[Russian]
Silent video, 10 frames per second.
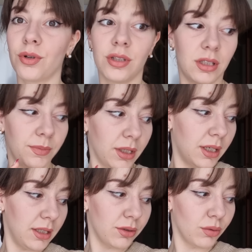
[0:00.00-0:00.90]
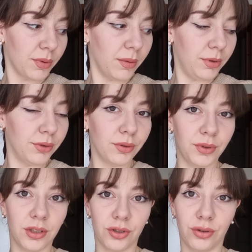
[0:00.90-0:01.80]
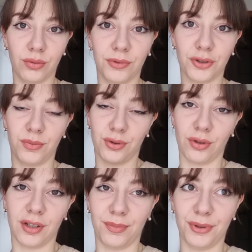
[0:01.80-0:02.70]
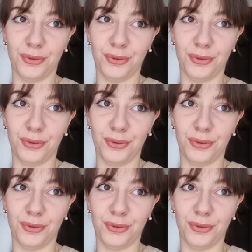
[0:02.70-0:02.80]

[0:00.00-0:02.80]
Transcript: Просто там такая стопка блинов, я даже не думала, что мне столько